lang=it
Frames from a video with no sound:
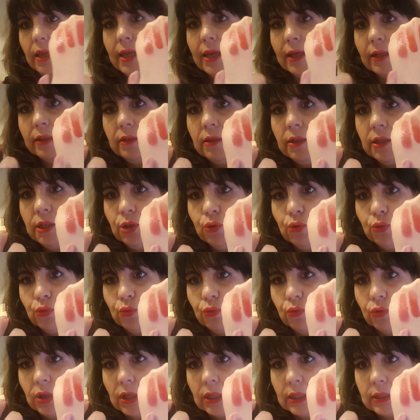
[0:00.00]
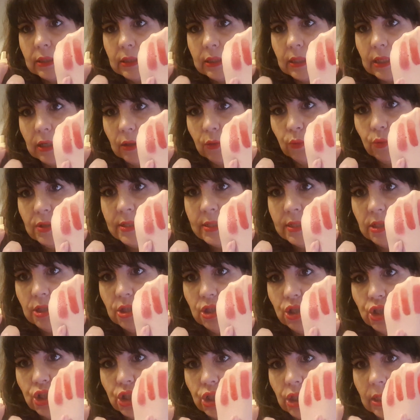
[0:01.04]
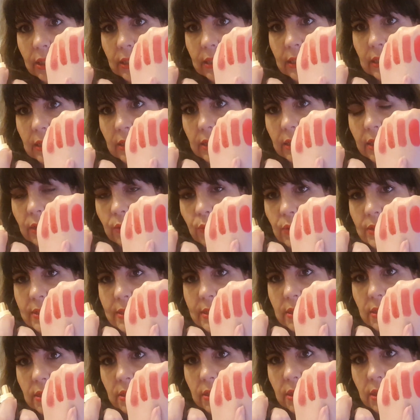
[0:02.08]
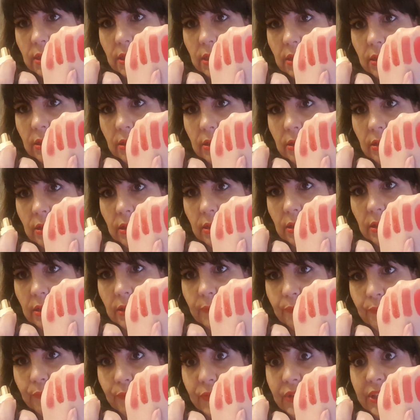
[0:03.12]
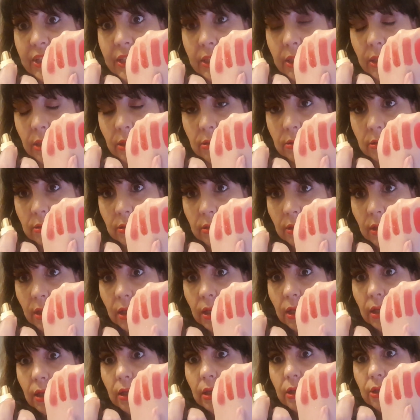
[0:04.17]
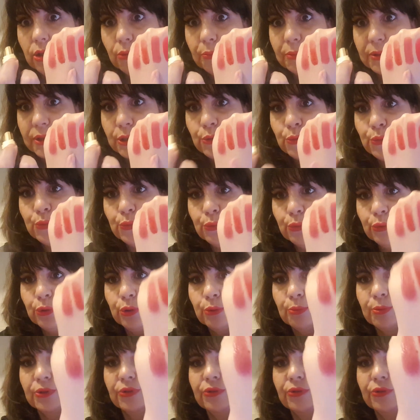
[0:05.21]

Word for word: e addirittura tra questi di Chanel e questi di, eh, di Kiko io per assurdo